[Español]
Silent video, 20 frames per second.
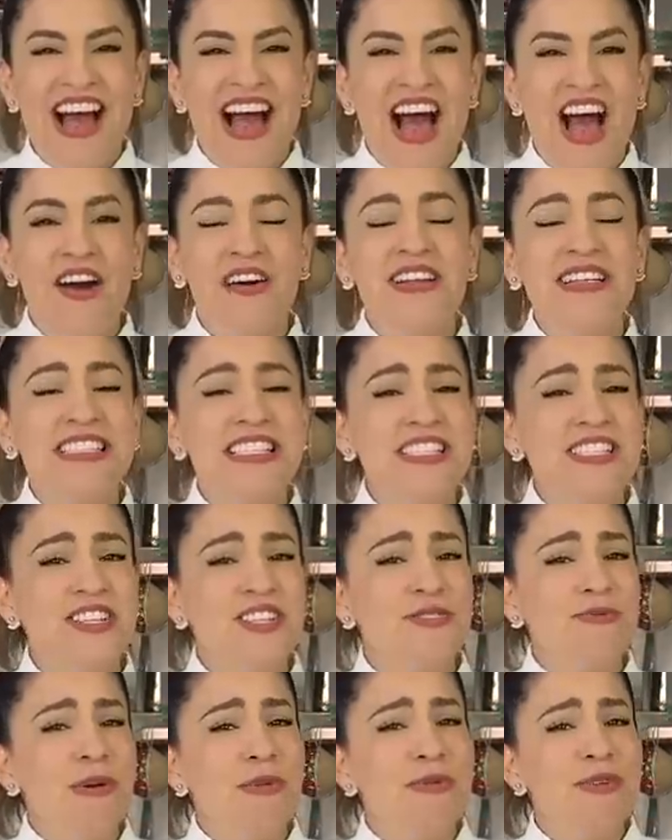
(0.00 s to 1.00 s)
Ahora sí
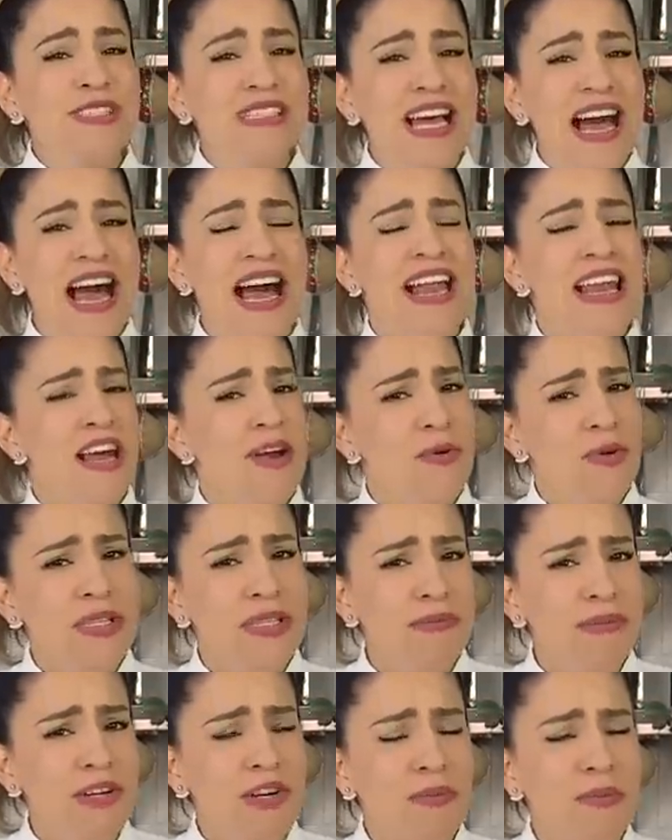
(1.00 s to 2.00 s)
chicos, vamos a la
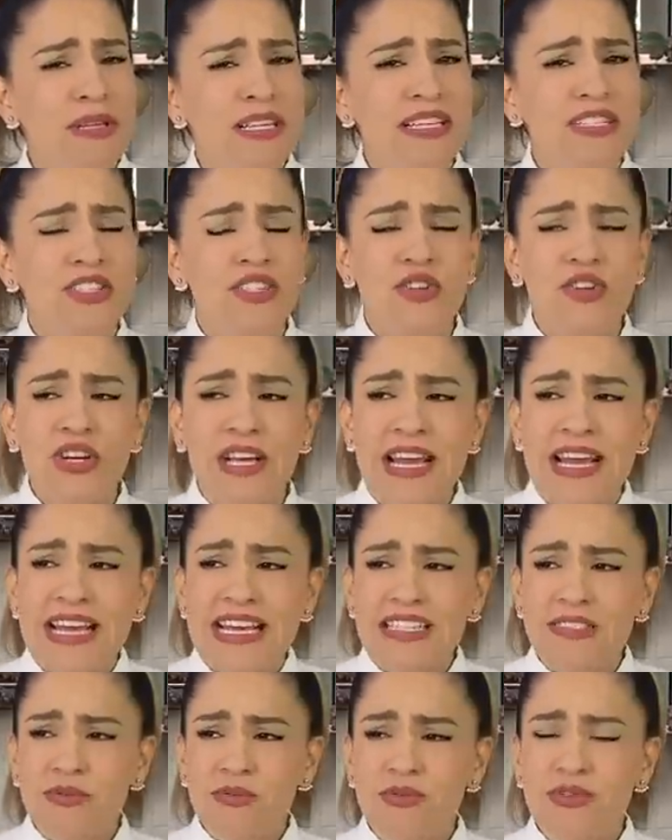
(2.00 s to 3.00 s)
última combinación
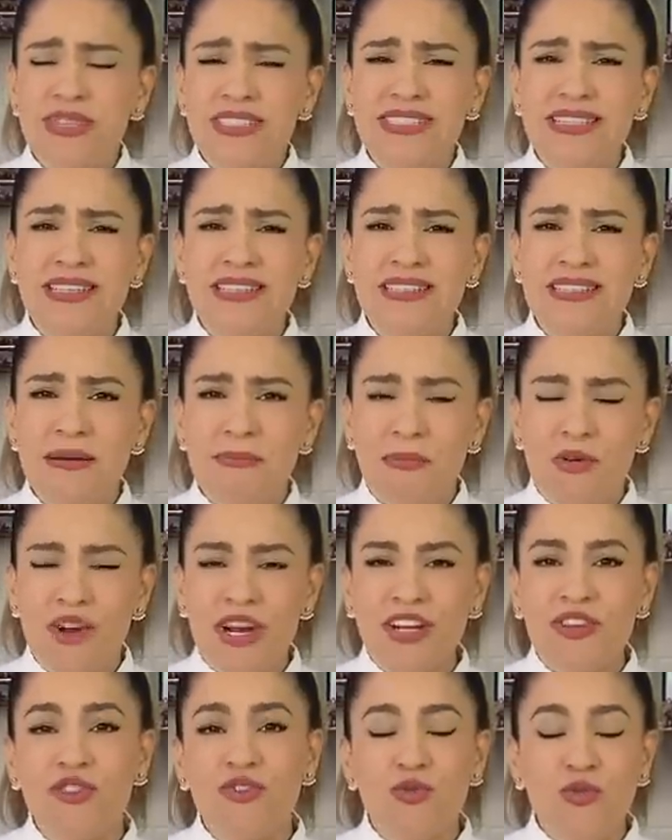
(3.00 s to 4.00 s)
que es uno de
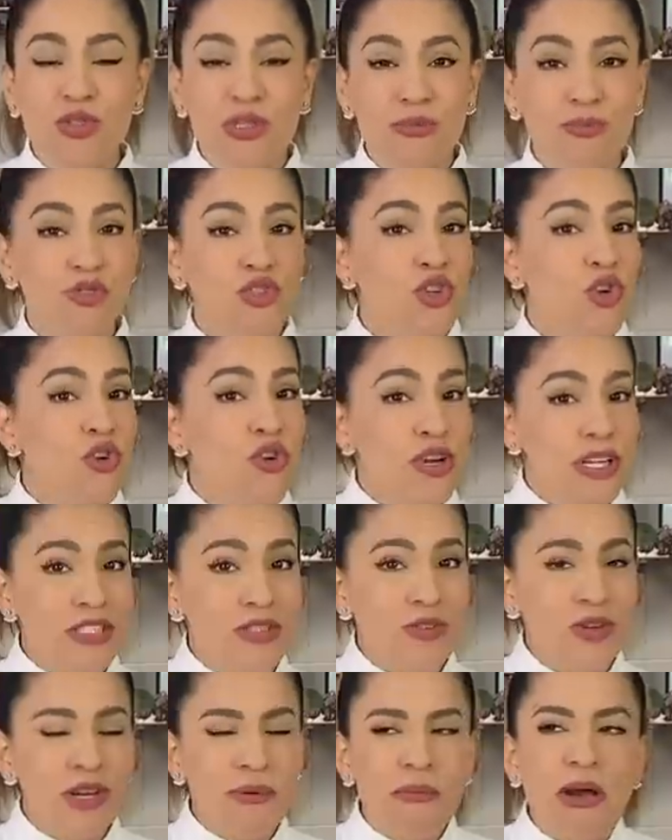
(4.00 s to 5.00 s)
zarzamora que nos gusta mucho con
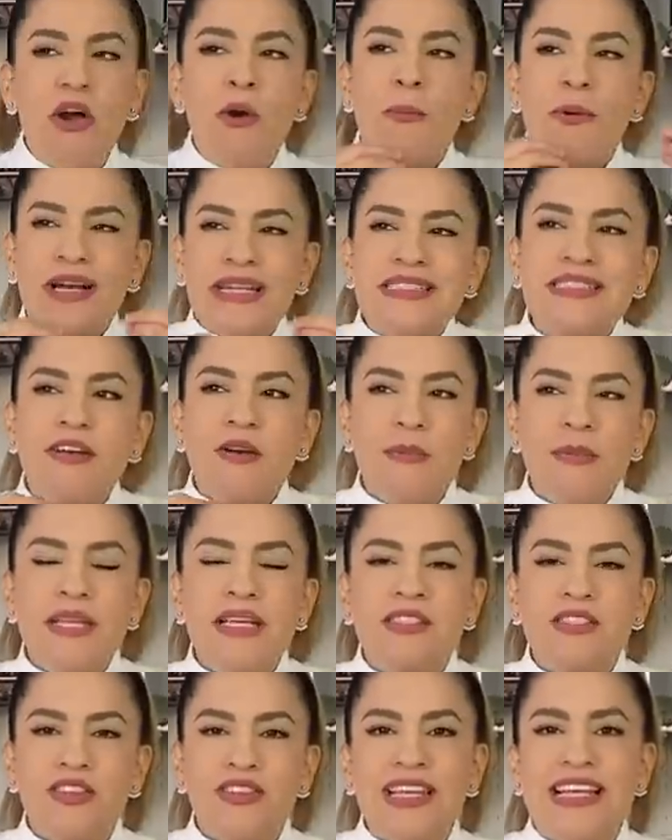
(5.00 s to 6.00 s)
queso crema, como que esa
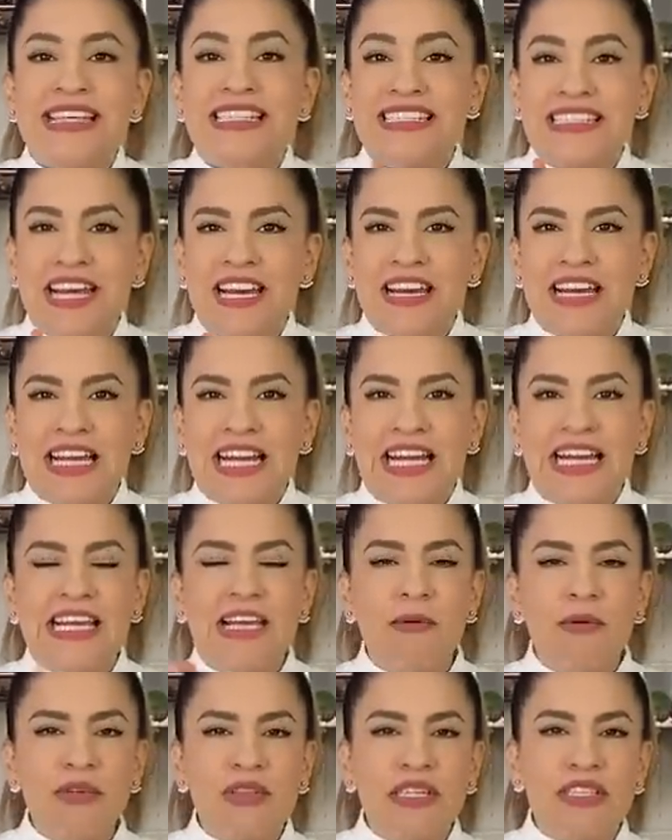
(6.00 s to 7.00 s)
combinación está rica y
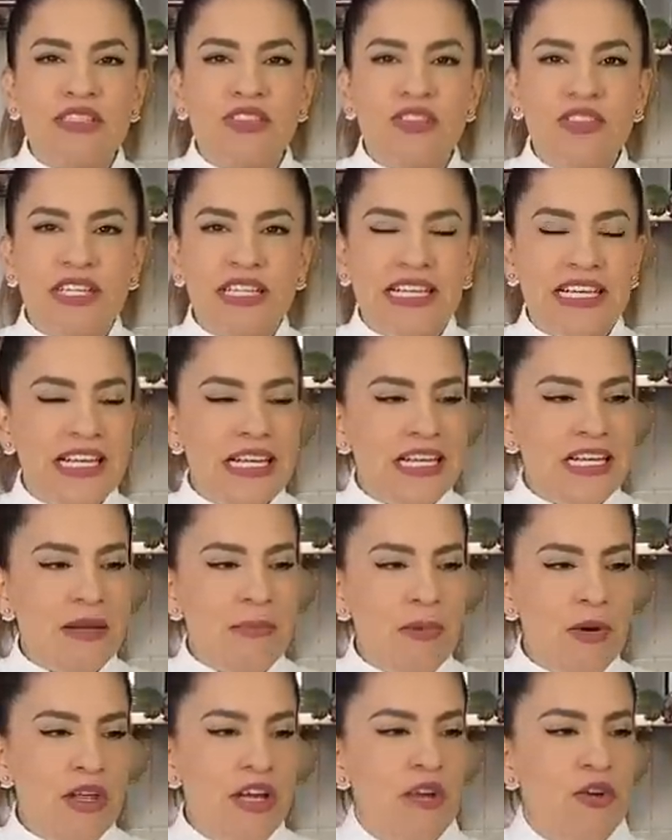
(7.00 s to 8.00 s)
a votación aquí el
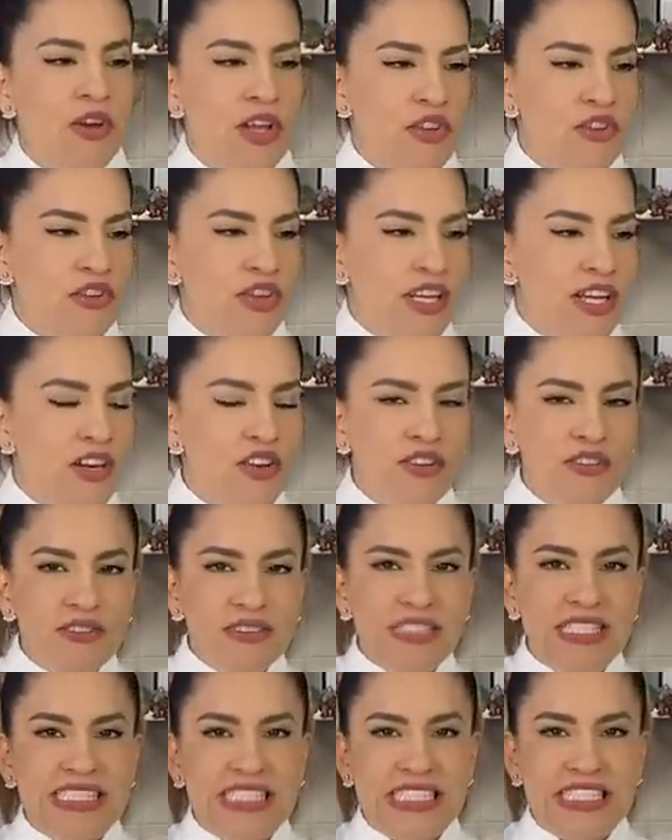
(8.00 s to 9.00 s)
equipo decorando
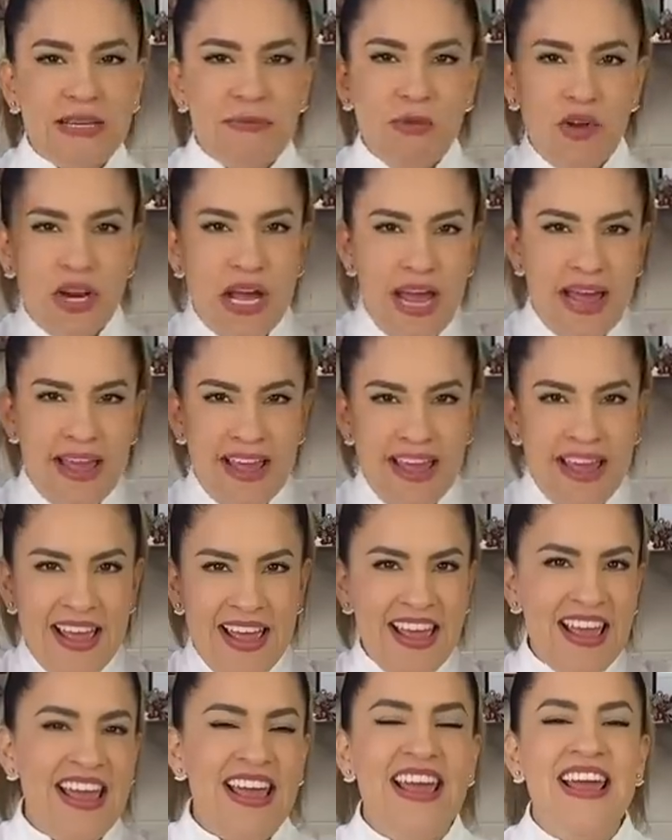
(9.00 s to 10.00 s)
dijeron de zarzamora,
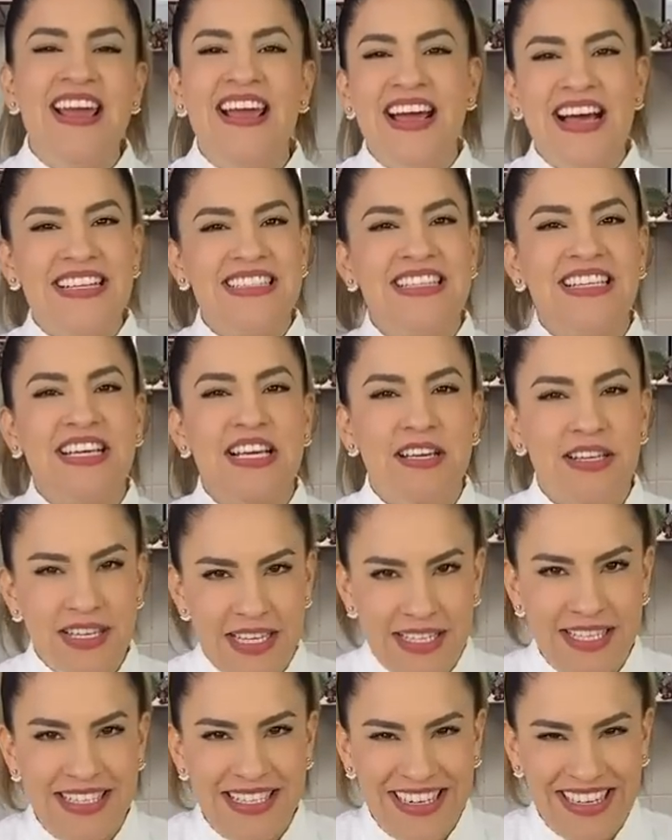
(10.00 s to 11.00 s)
eh, así que
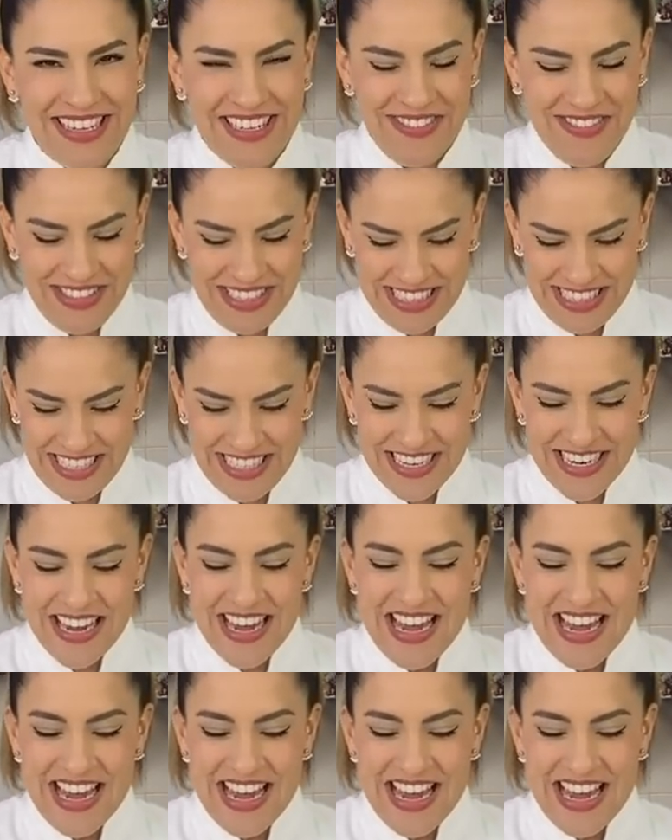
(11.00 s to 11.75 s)
es lo que vamos a hacer.